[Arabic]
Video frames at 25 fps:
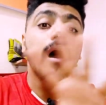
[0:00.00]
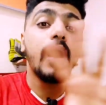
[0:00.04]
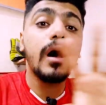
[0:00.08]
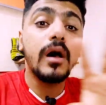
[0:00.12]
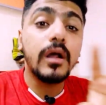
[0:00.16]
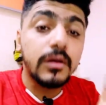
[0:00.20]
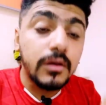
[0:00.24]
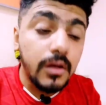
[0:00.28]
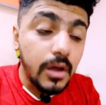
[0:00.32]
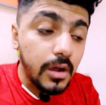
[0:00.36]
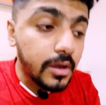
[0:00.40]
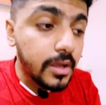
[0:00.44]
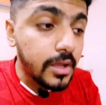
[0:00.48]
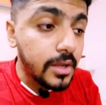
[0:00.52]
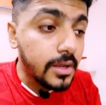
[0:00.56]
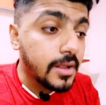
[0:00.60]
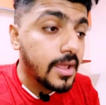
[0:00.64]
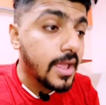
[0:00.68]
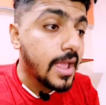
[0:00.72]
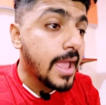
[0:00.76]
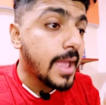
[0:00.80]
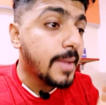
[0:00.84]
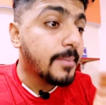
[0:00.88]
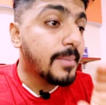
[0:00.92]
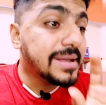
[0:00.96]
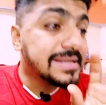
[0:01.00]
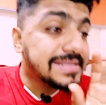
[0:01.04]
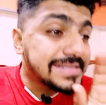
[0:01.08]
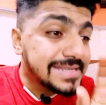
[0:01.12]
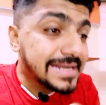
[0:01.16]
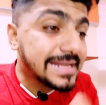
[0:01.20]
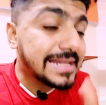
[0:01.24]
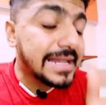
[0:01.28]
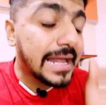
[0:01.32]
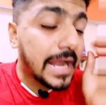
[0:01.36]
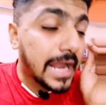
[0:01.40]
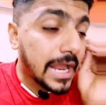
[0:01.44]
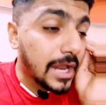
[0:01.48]
الراجل
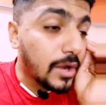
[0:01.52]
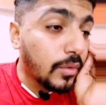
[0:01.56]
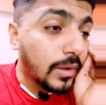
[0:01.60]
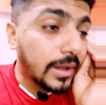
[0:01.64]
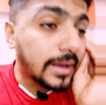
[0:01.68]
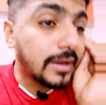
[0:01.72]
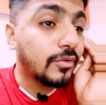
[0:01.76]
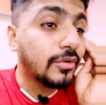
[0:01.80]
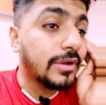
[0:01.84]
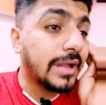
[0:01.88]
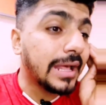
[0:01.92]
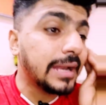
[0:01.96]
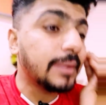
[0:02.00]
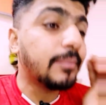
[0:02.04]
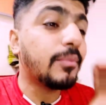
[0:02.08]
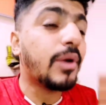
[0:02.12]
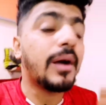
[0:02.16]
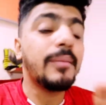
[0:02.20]
ماسك لك الورقه والقلم